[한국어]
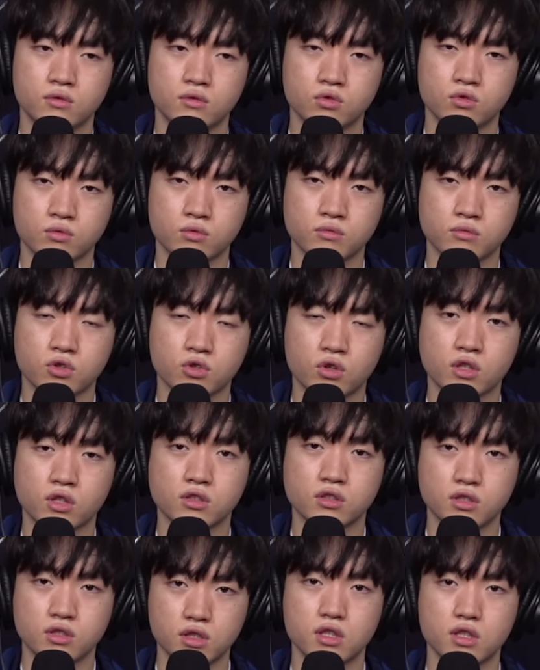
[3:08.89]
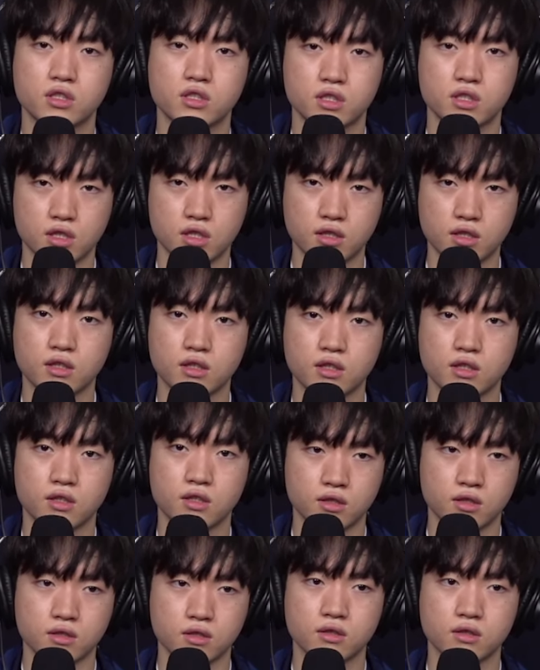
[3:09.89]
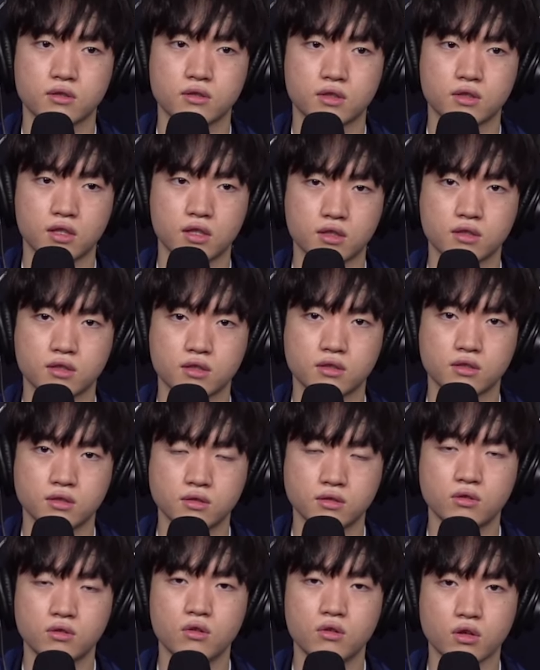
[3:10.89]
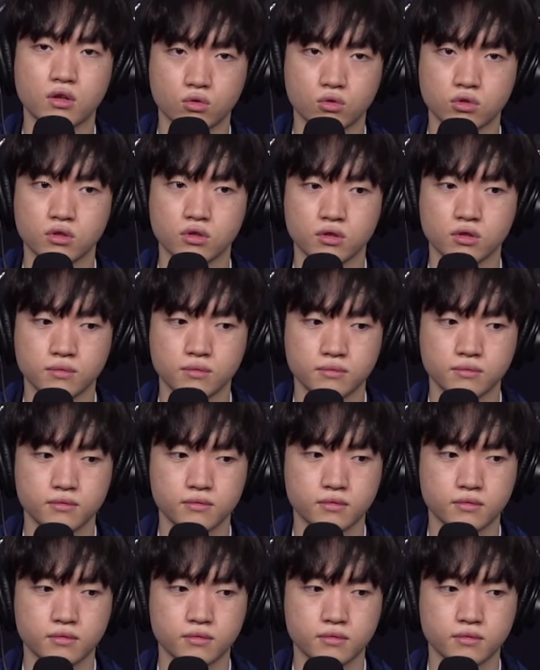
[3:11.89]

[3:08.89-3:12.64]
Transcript: 좀 저희가 늦게 캐치한 게 가장 큰 것 같고요.